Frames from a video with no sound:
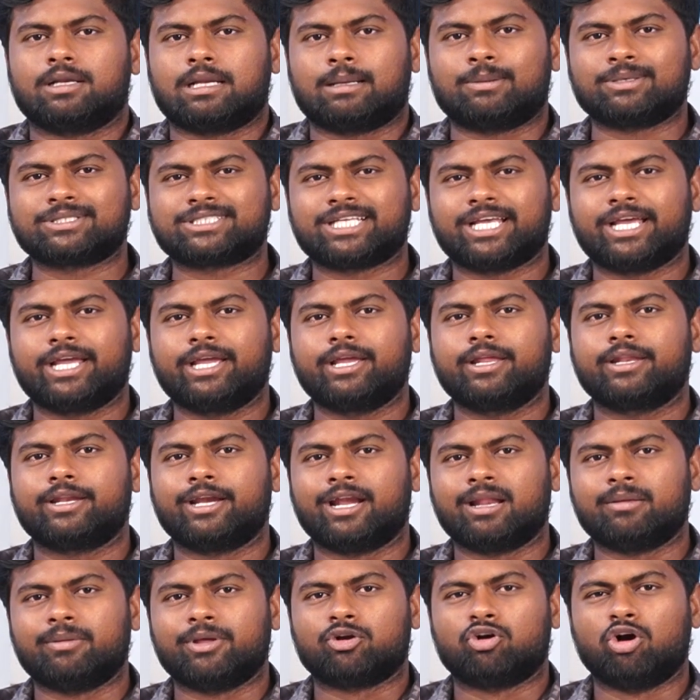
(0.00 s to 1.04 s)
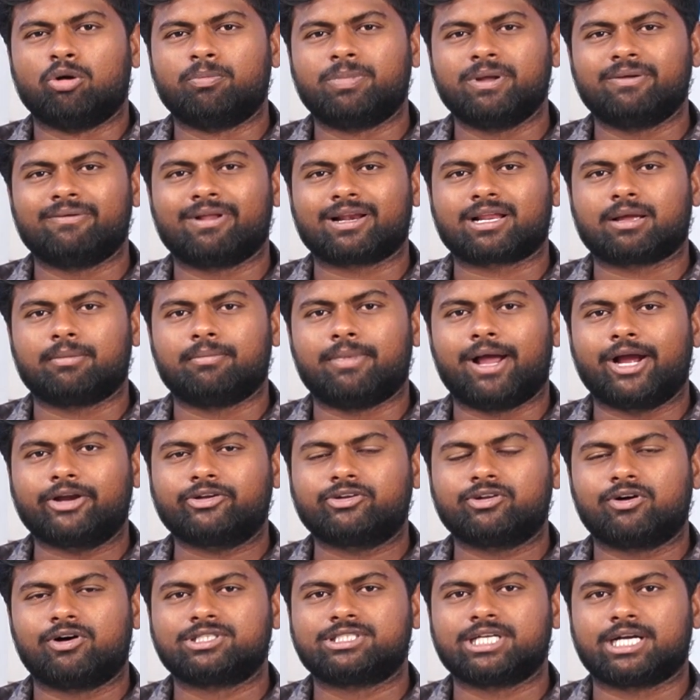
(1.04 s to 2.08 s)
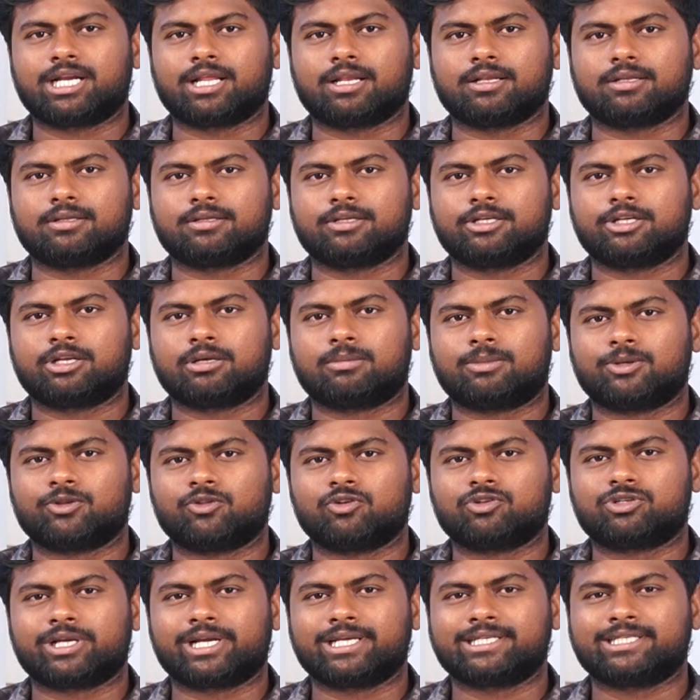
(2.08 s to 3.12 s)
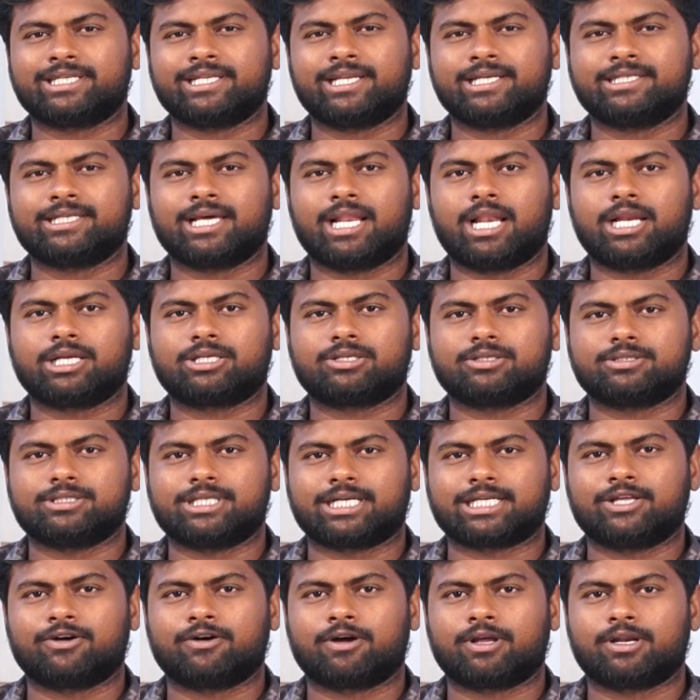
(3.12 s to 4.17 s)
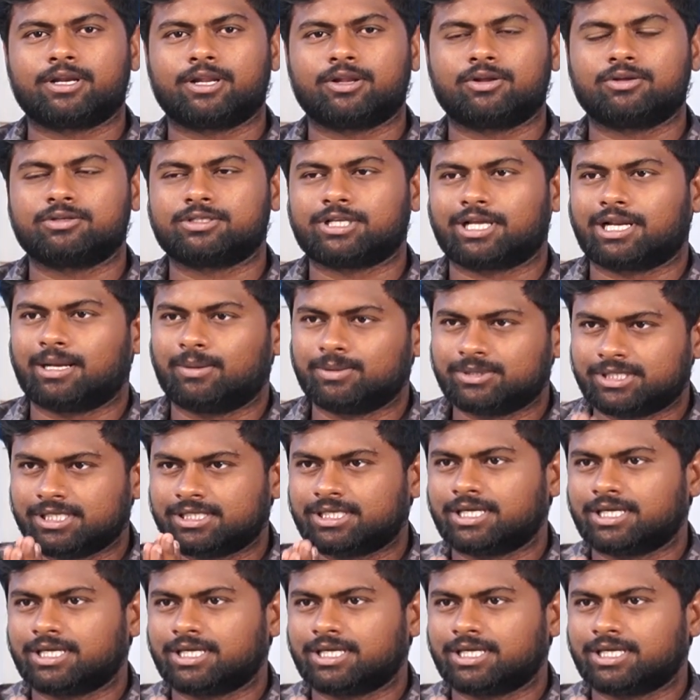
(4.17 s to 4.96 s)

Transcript: నమస్తే నేను మీ గోపి వెల్కమ్ బ్యాక్ టు అవర్ ఛానల్ ఈరోజు మన దోసరికి సీనియర్ జర్నలిస్ట్ జగదేవ్ గారు ఉన్నారు సార్ నమస్తే